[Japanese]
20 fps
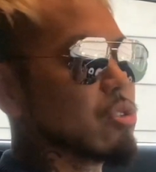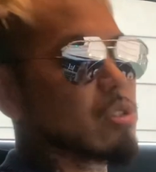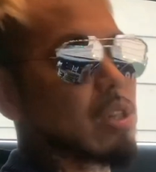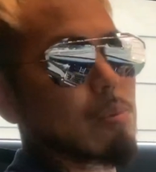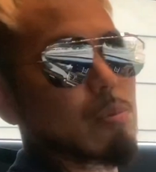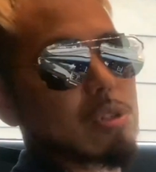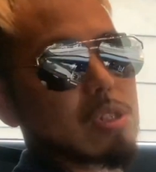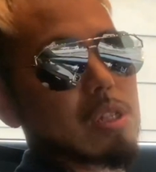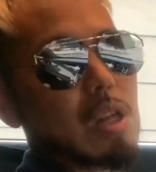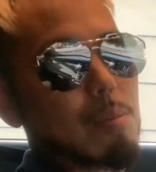年
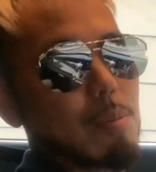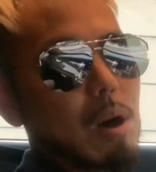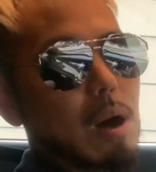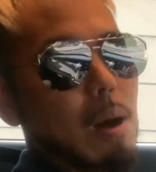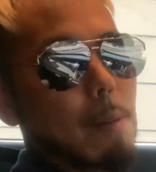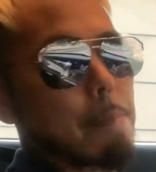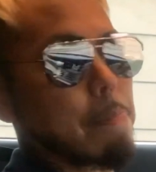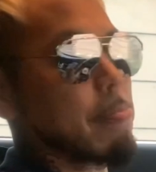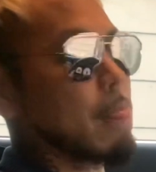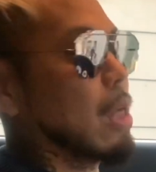もすれ
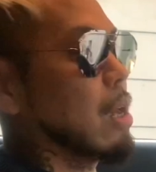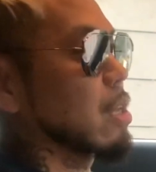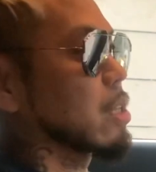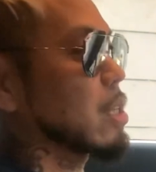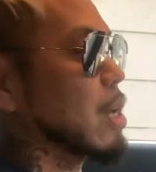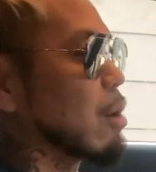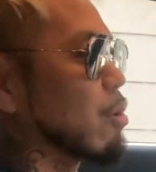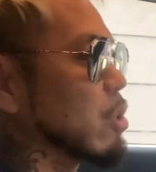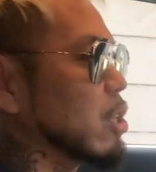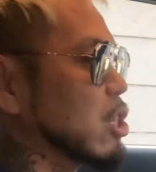ば、
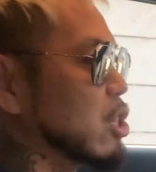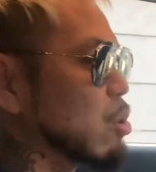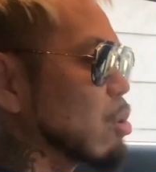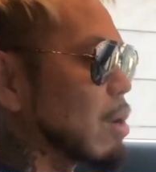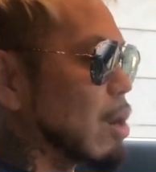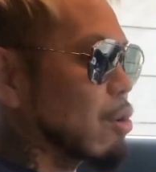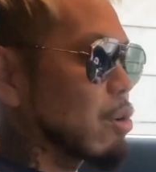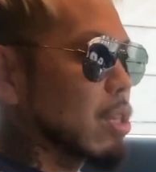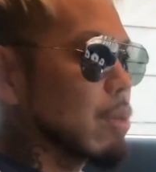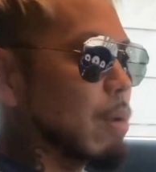逆に人
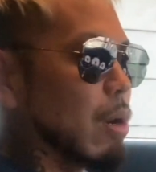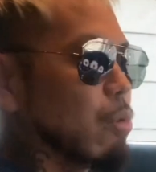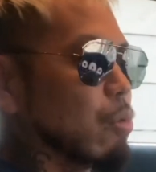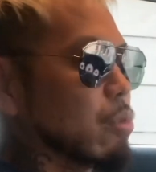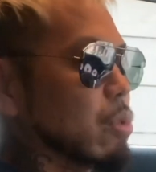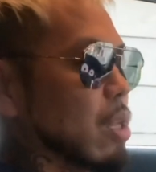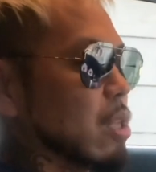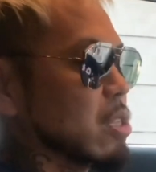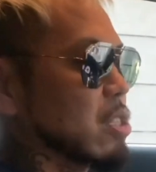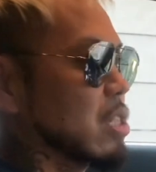が車運
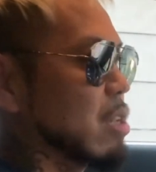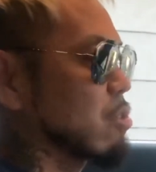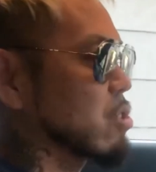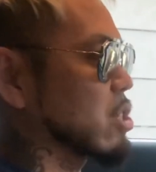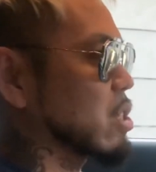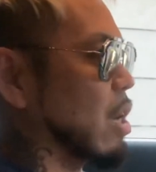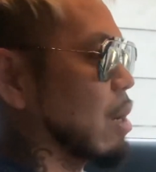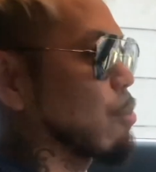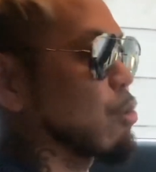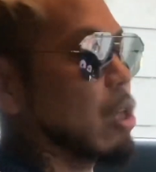転してる
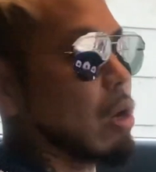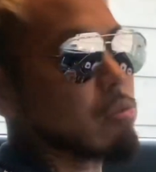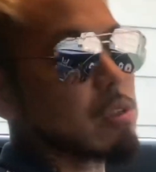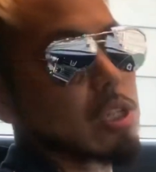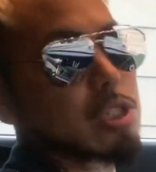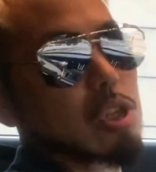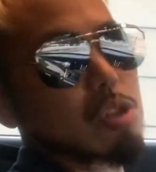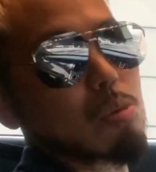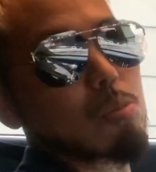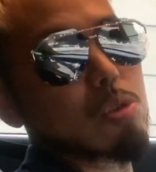時代がもうなく
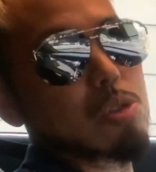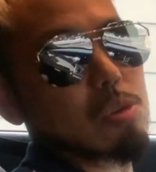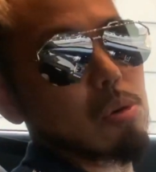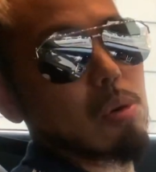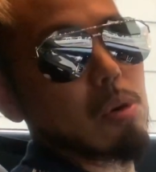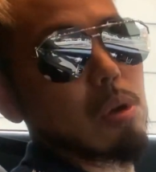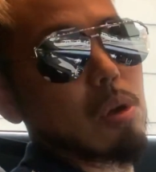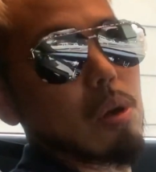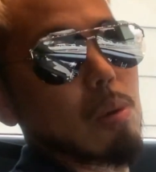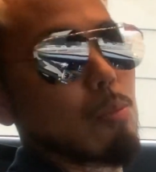なっちゃったと思うんですよ。
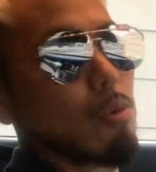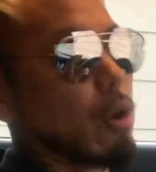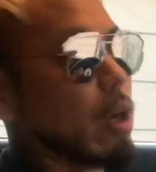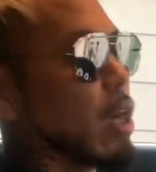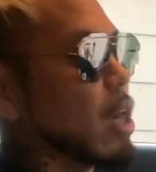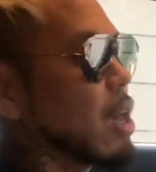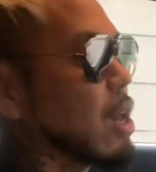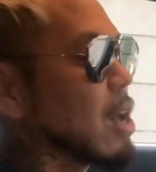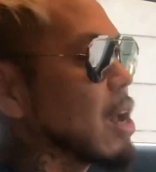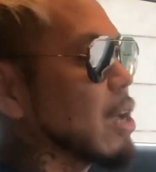も
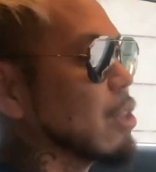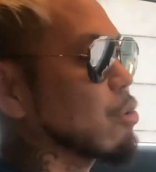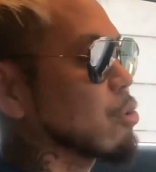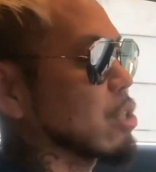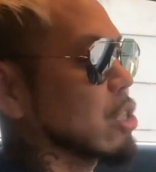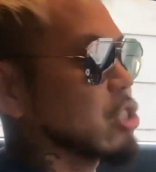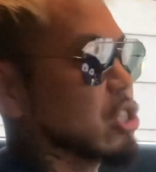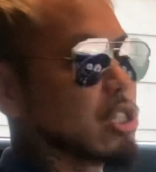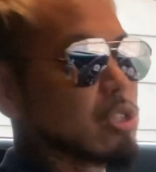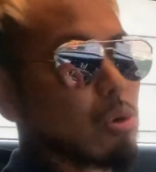う AI によっ
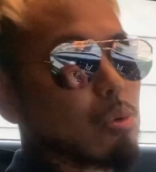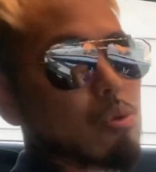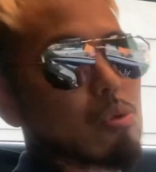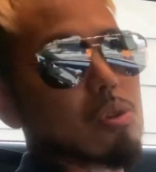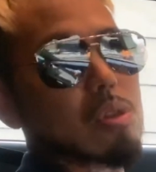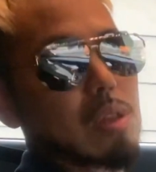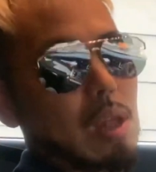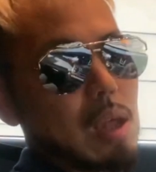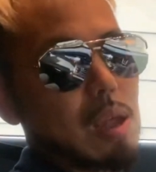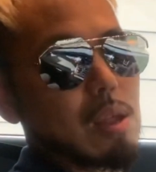て自動運
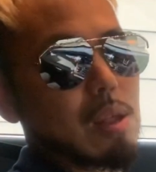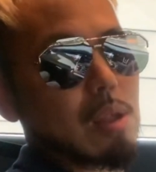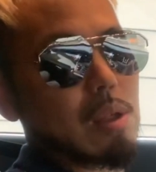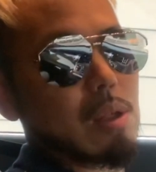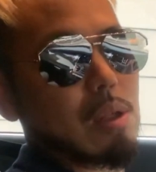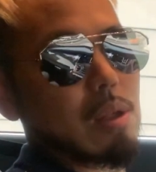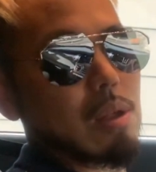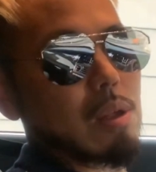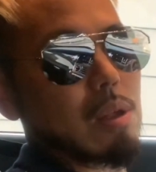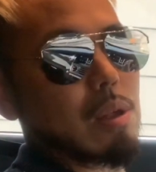転。
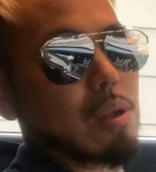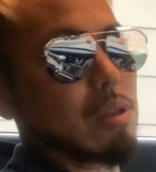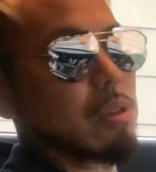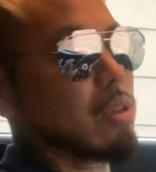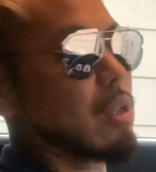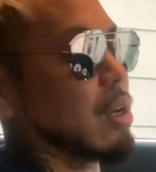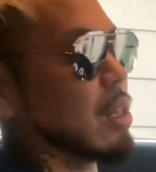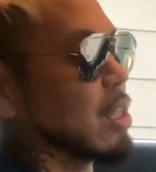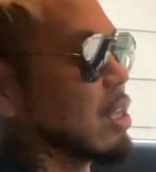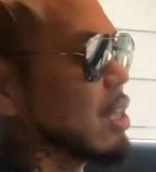
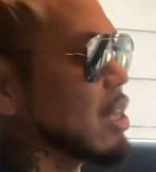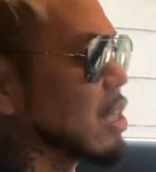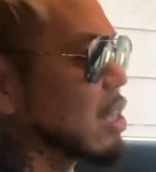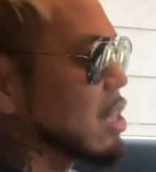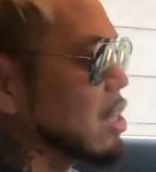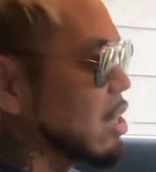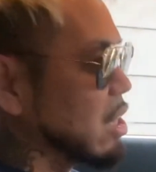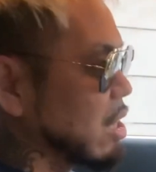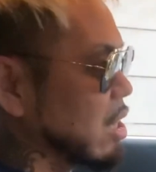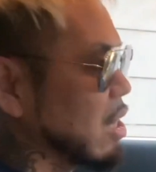だから一
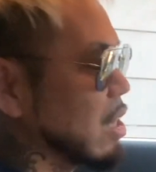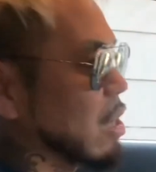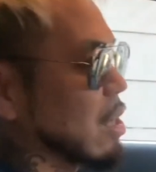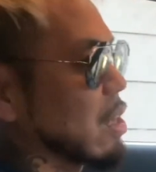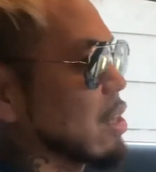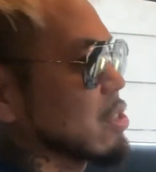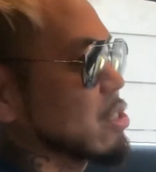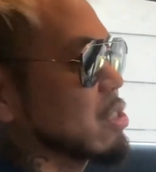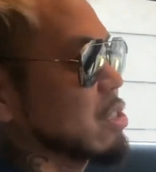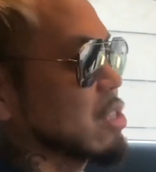気に
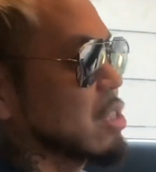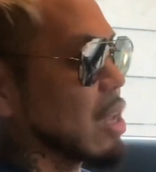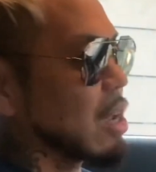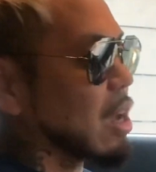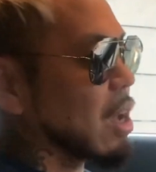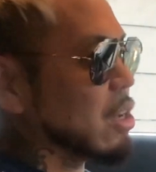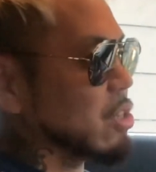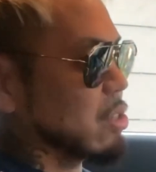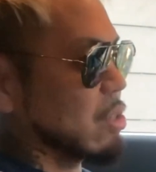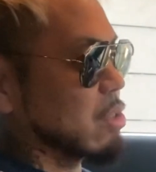世
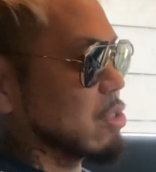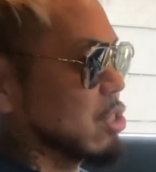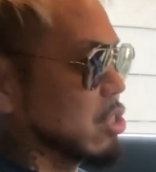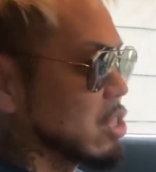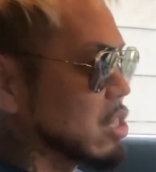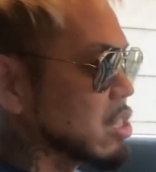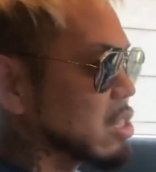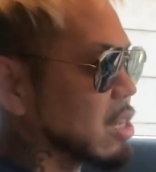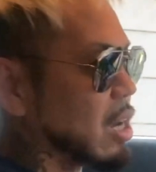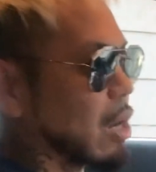界、
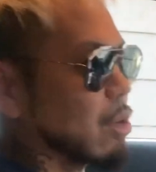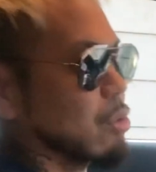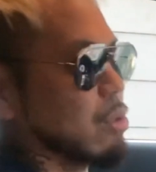進化。